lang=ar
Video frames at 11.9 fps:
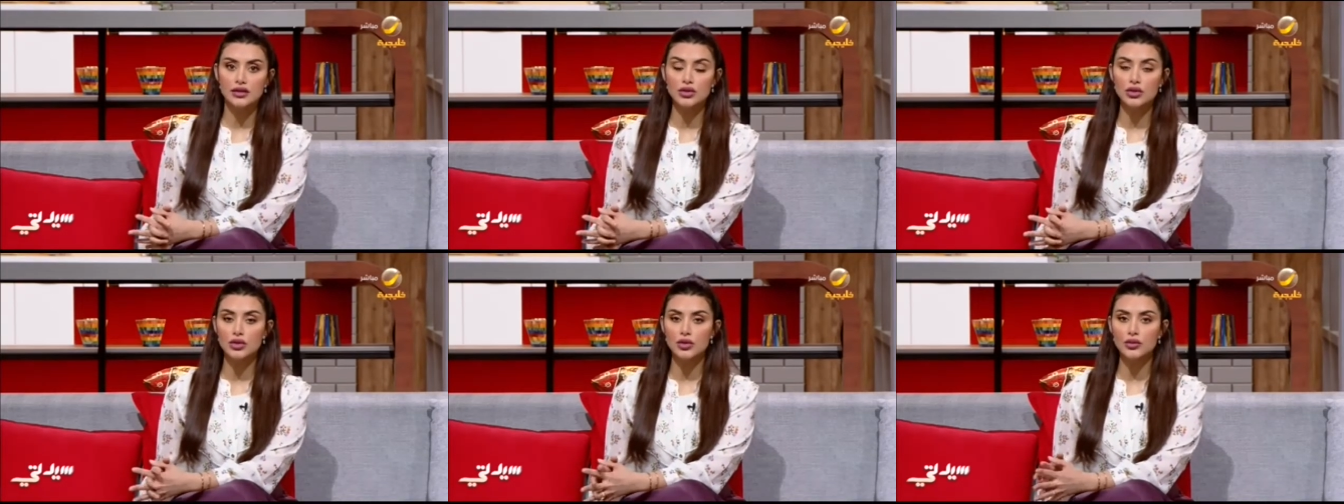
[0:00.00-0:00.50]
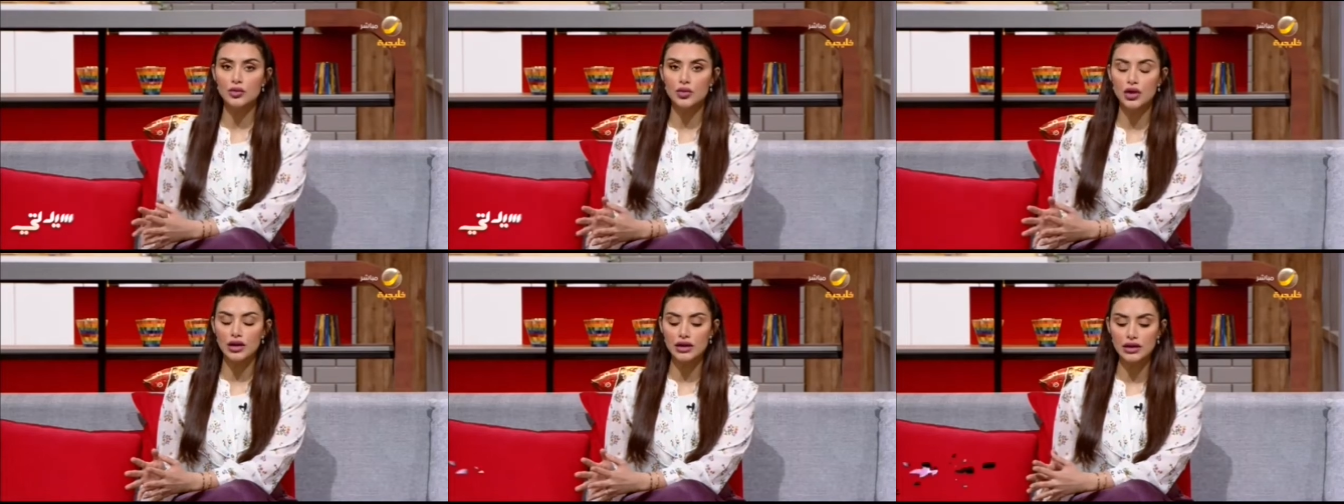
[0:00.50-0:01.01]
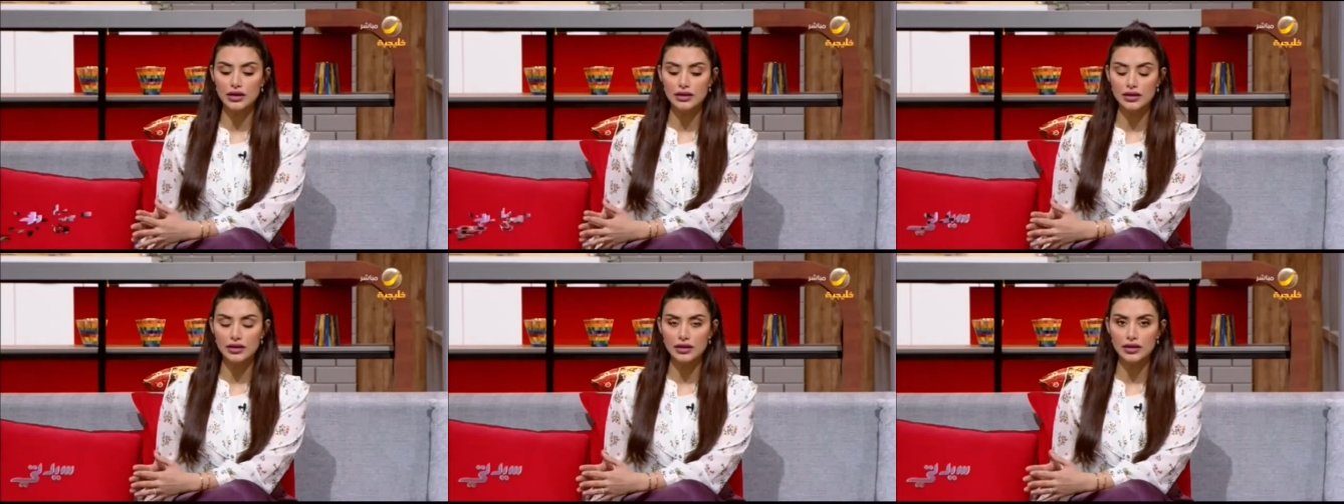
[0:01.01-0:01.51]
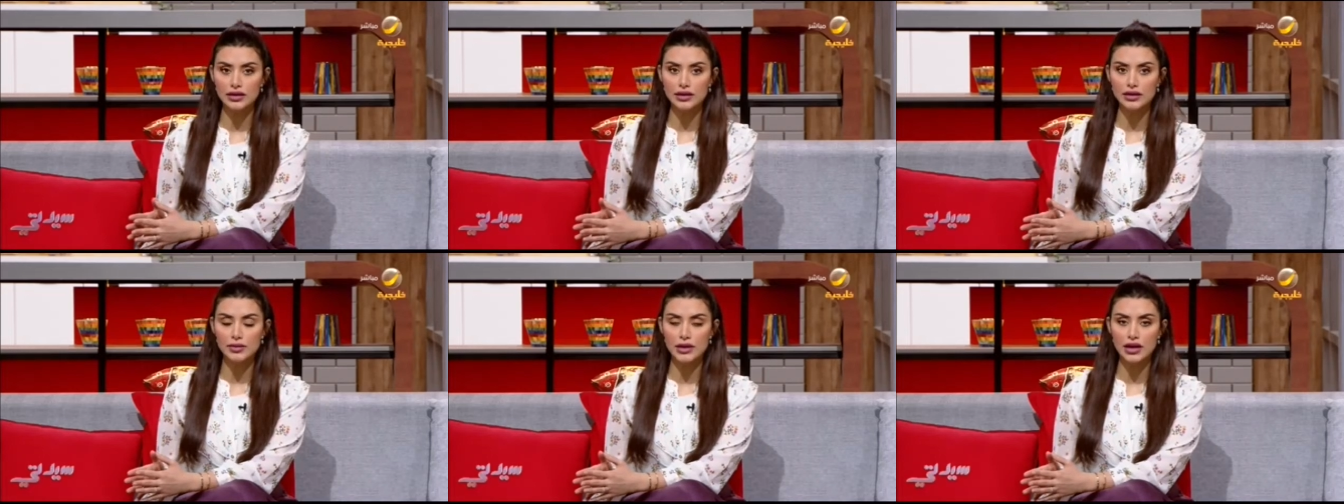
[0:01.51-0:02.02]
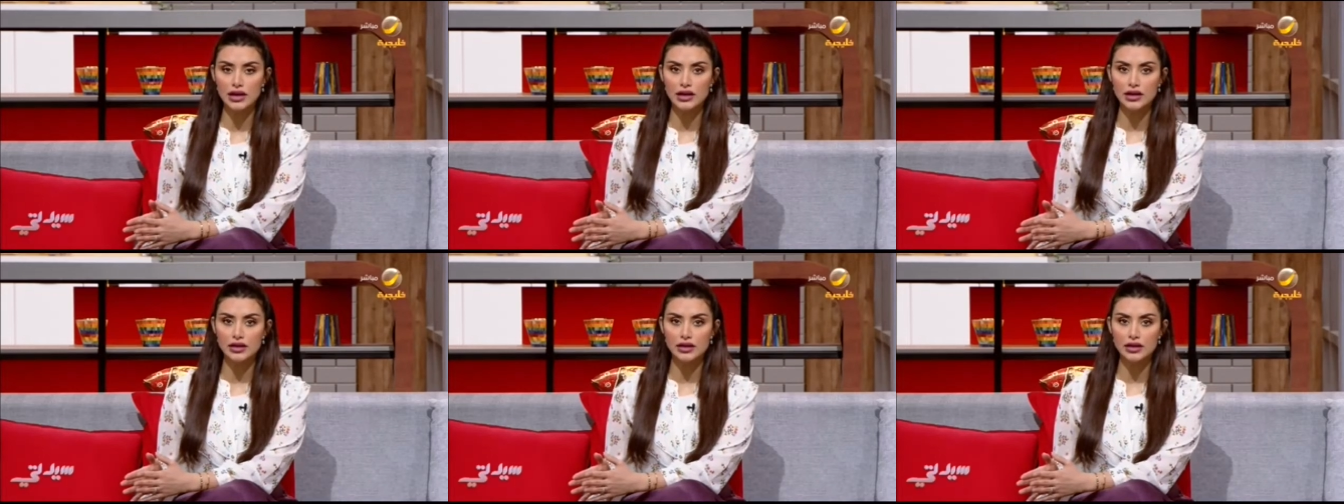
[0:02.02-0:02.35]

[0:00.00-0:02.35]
لكم وأكيد نتمنى لك